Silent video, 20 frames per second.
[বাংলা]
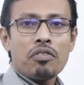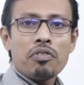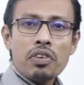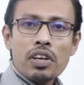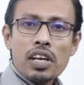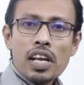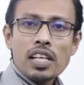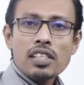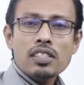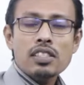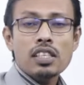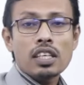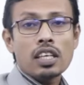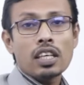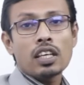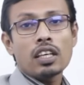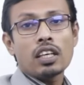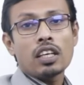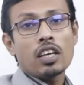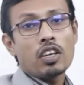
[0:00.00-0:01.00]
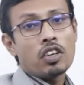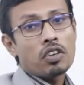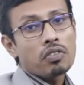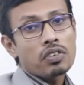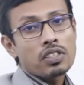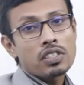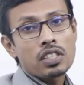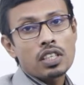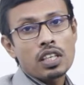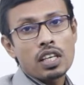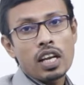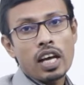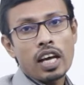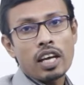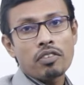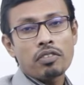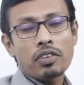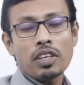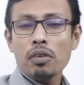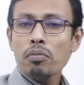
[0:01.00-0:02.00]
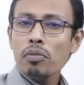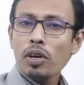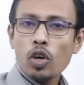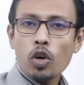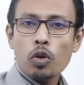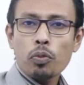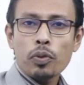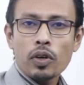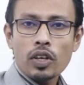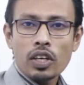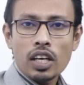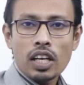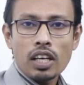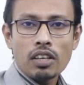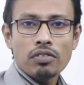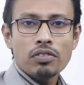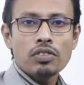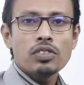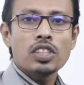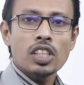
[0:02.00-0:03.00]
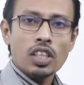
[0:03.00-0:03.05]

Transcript: ফ্রিল্যান্সিং ইউনিভার্সিটি লাইফ কিংবা কর্পোরেট লাইফ